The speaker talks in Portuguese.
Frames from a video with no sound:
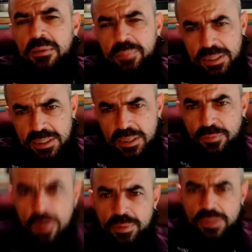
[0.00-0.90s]
Passa as
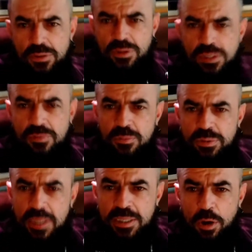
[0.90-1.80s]
informações e vamos
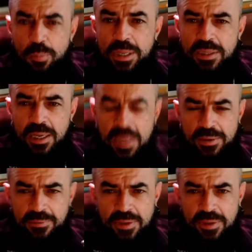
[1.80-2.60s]
tentar aumentar